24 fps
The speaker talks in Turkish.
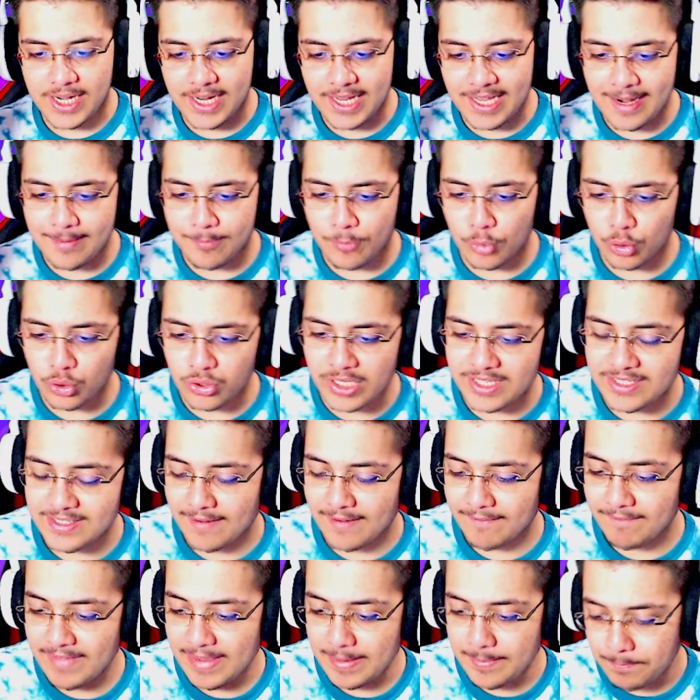gelen mod
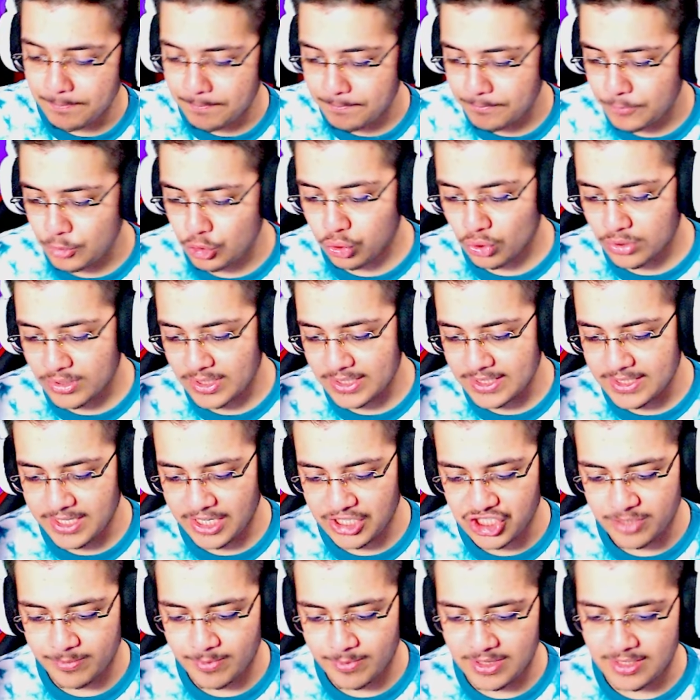deneyeceğim ve şuradaki
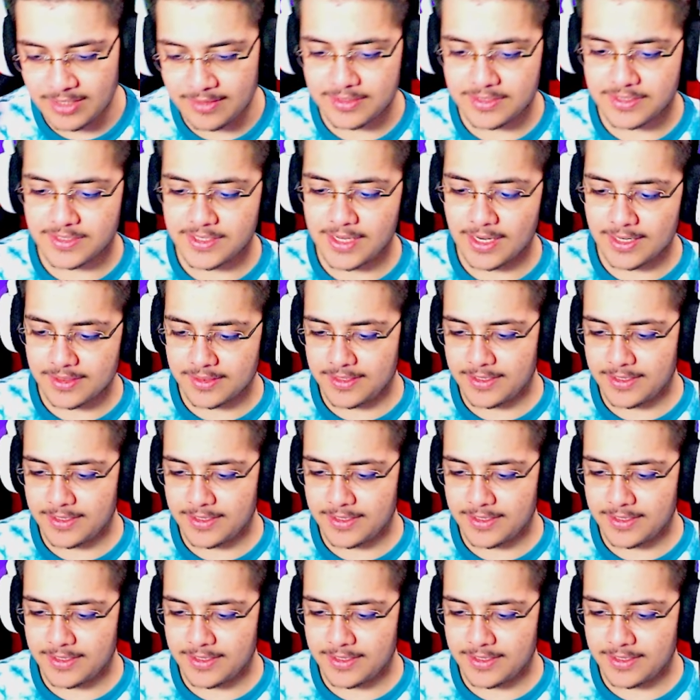aşamalı zart